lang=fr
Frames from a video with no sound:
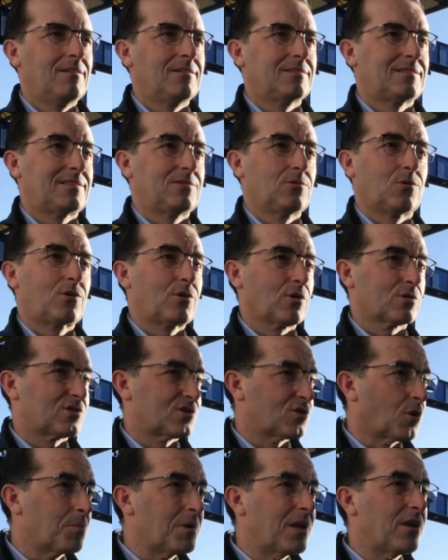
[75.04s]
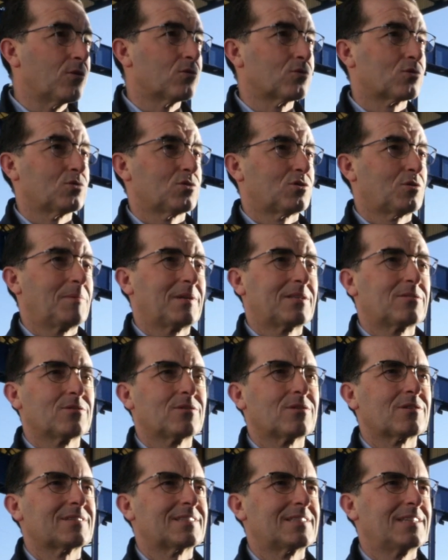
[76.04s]
c'est au cœur de 100 millions de
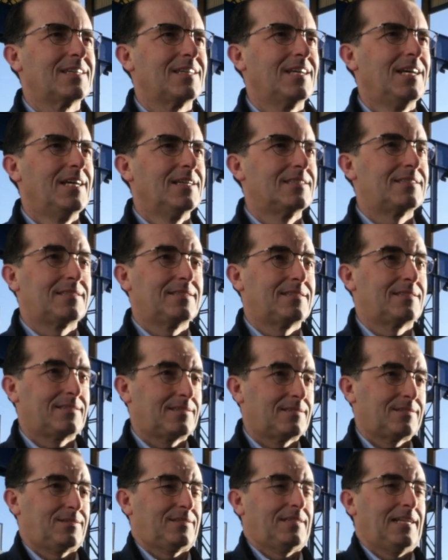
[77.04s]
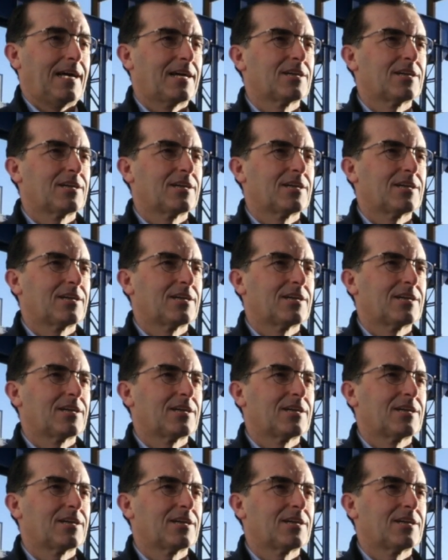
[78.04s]
consommateurs. C'est la